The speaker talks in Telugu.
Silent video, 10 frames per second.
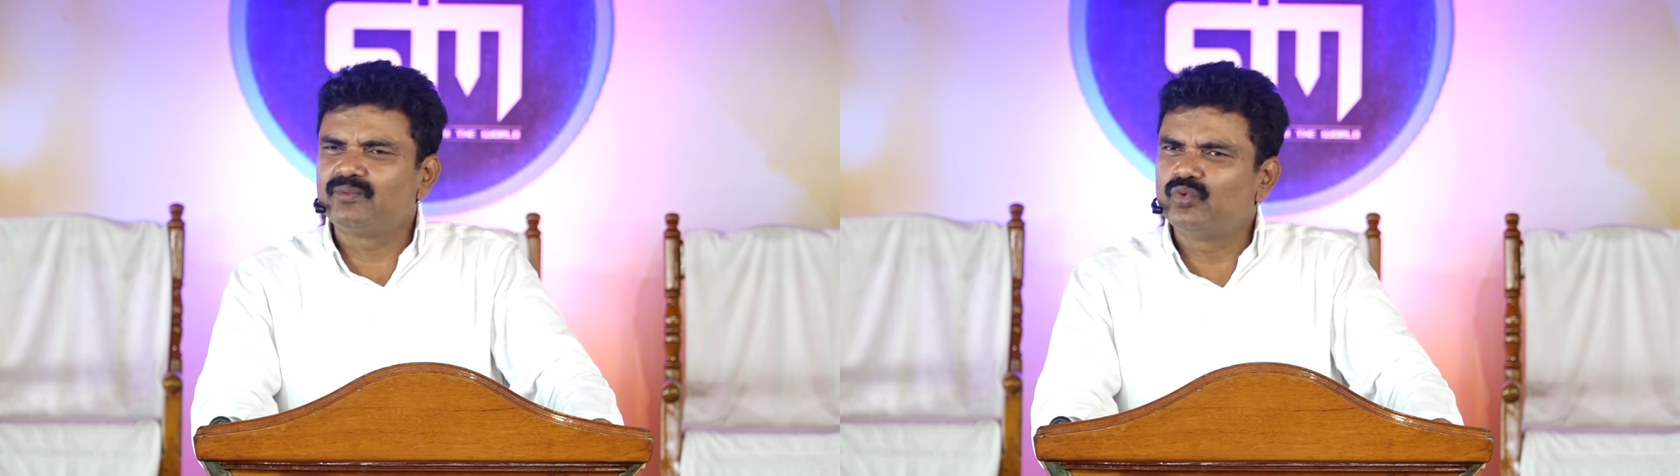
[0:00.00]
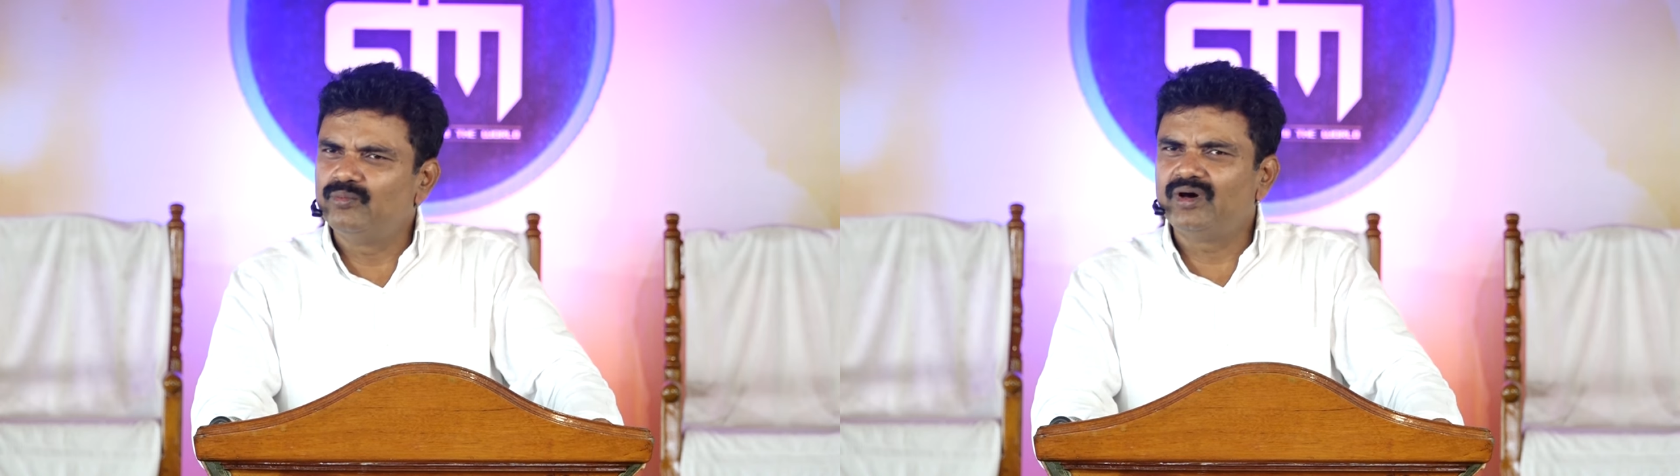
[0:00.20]

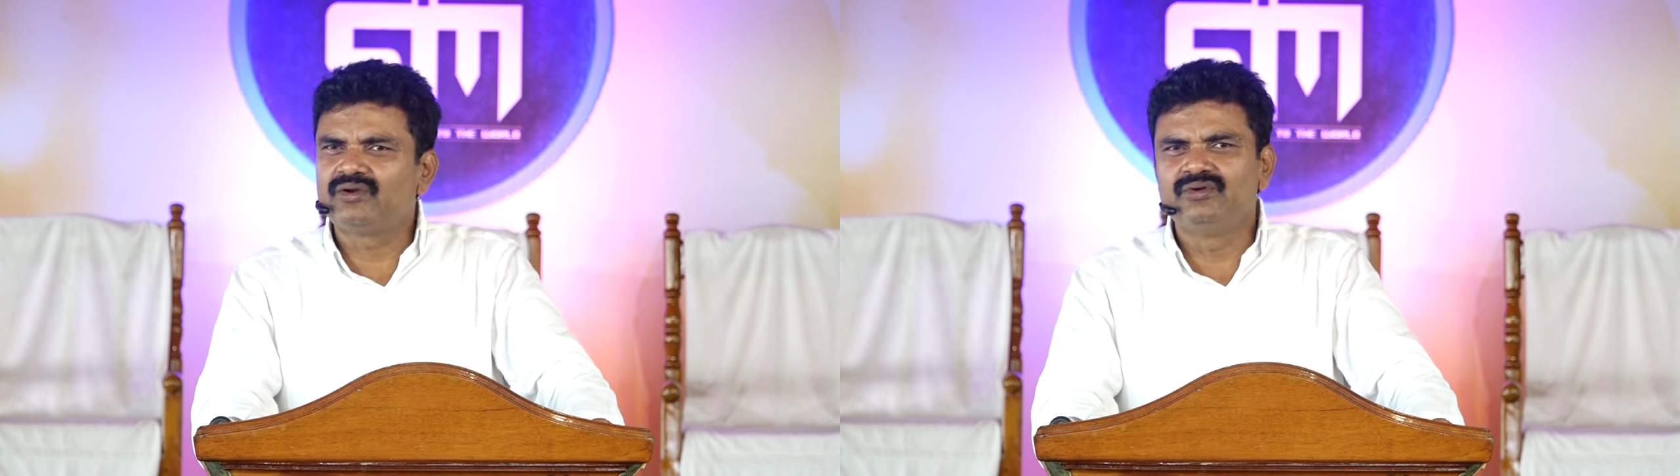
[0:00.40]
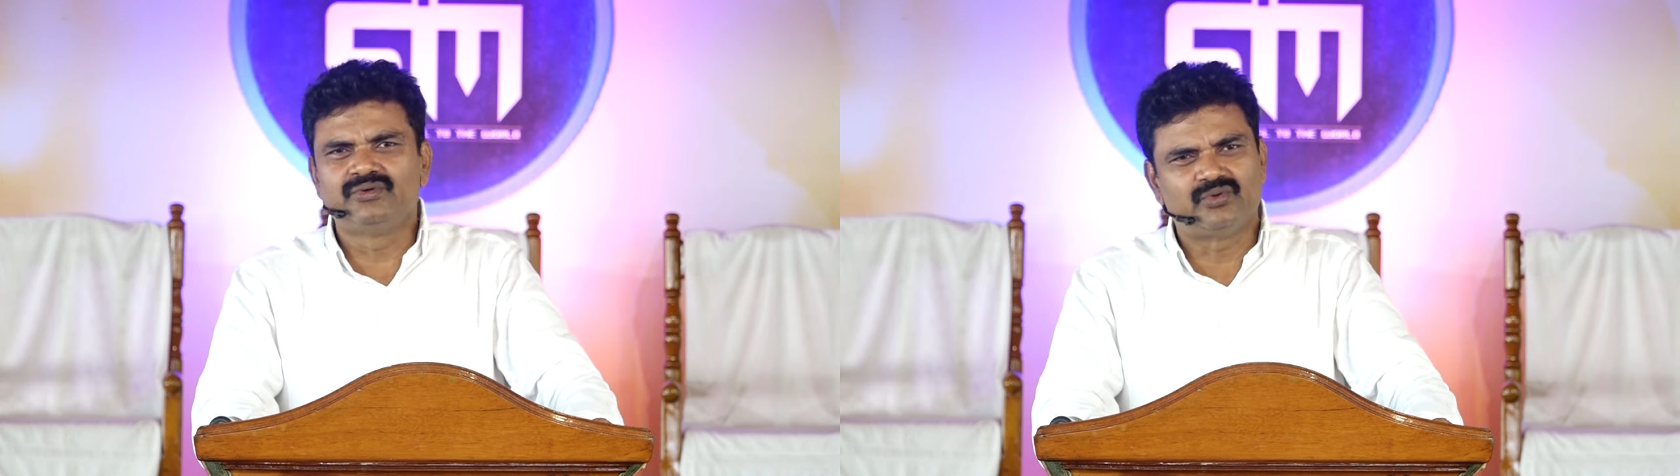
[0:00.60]

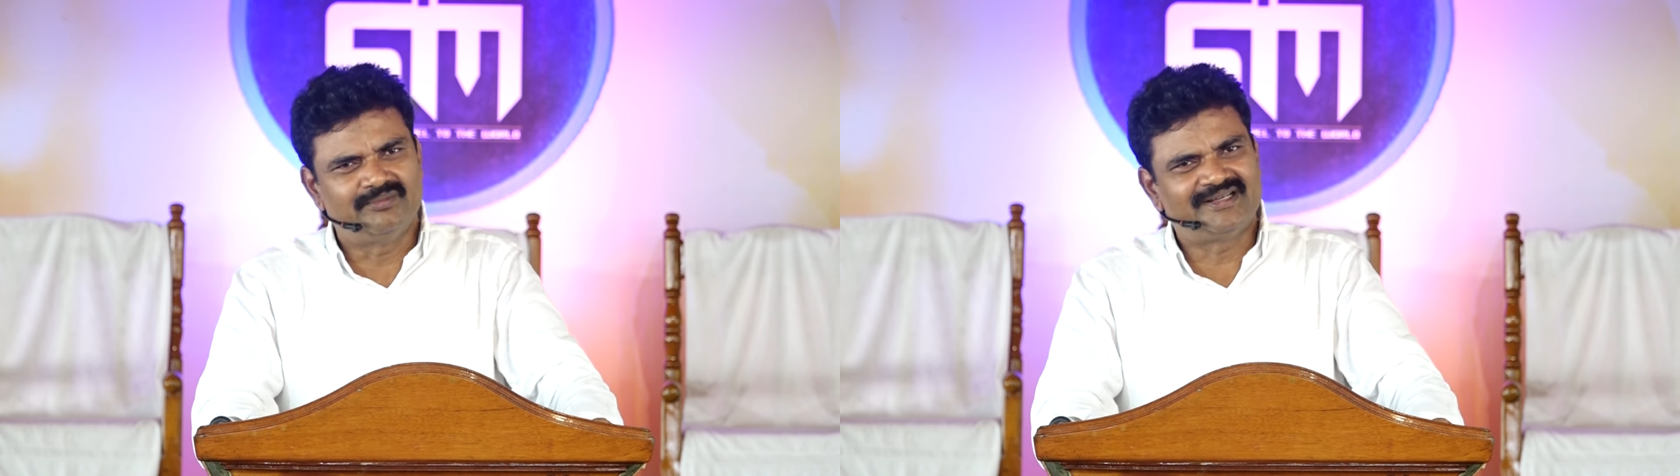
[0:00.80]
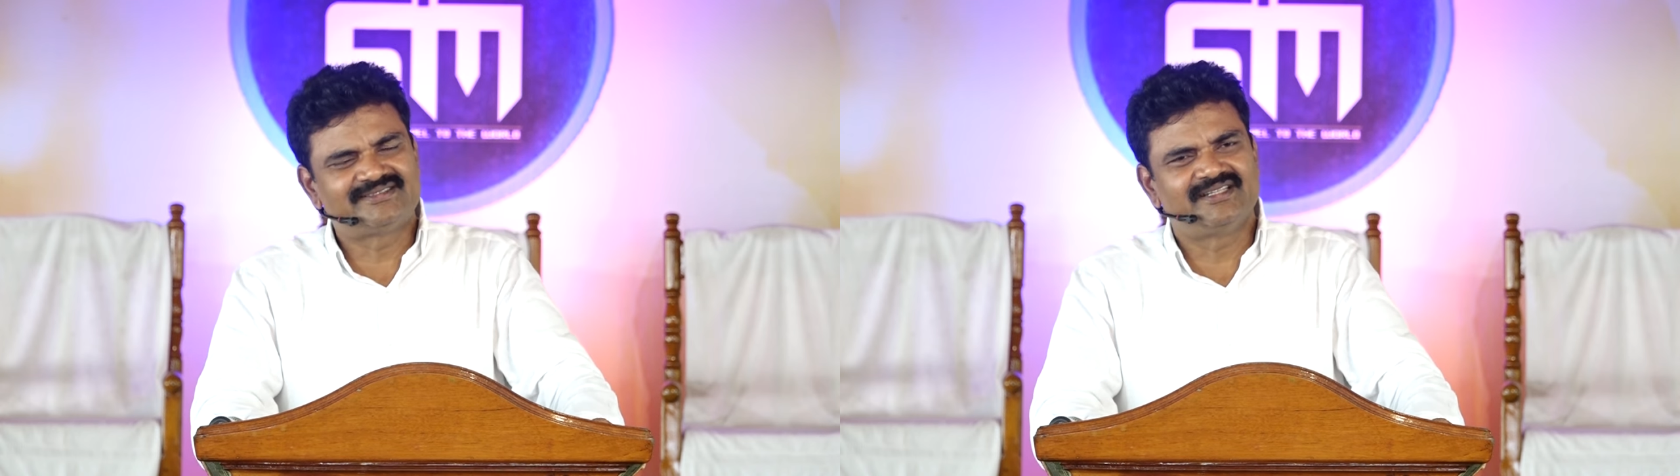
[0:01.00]
కుమారులు
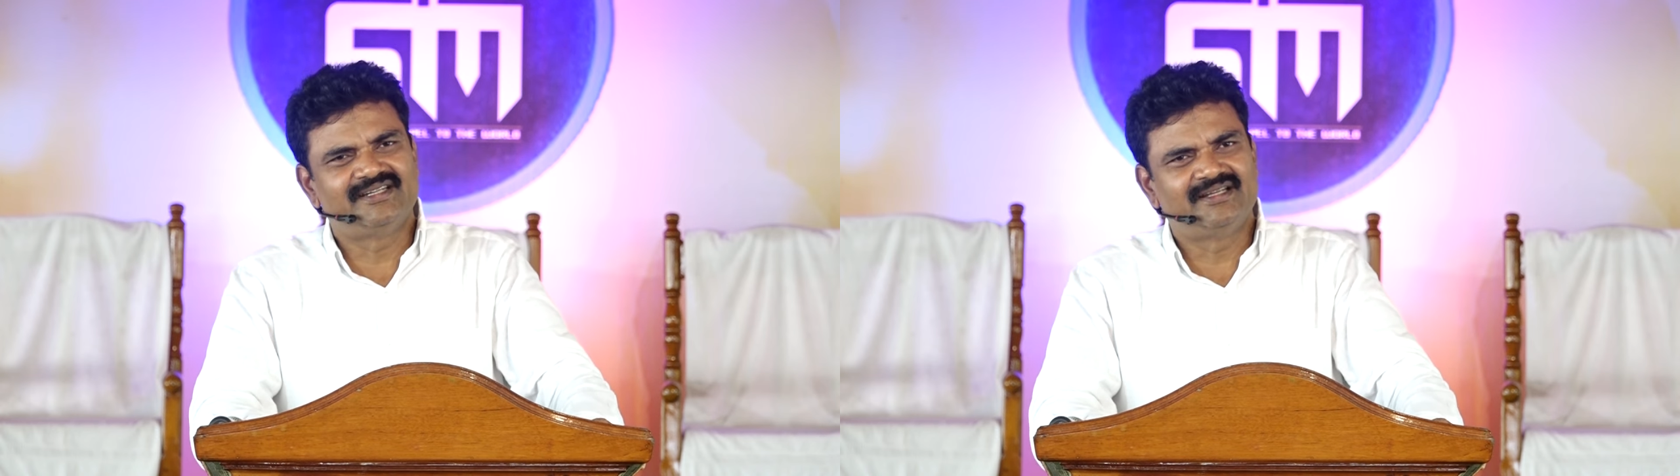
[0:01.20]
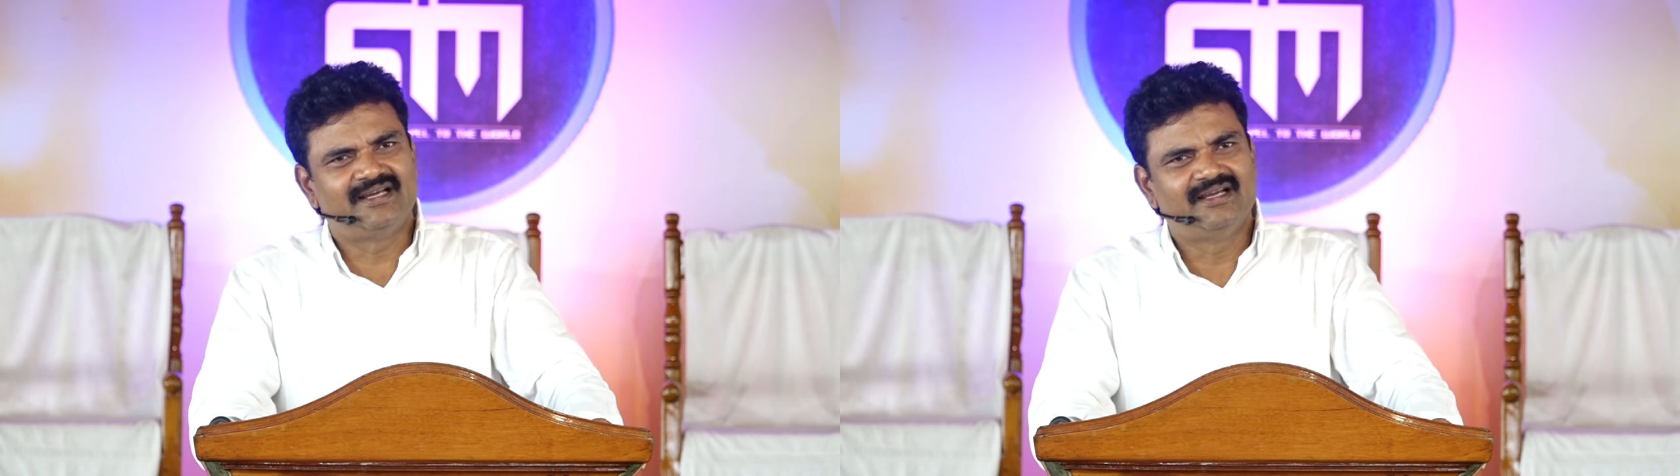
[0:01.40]

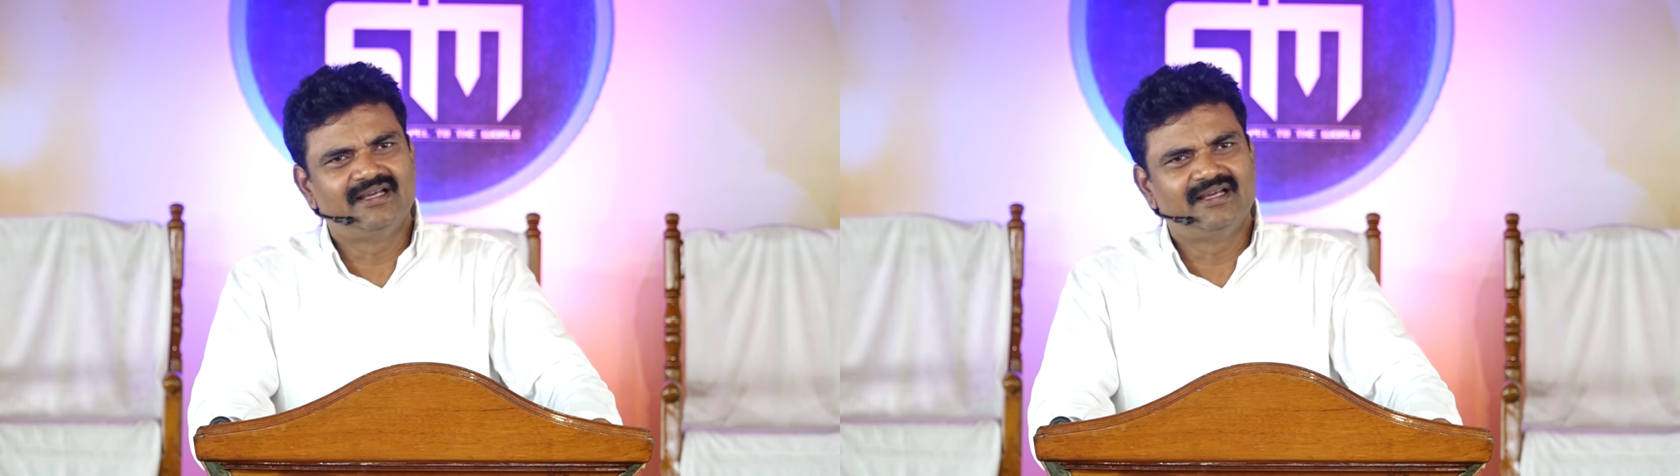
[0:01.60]
కుమార్తెలైన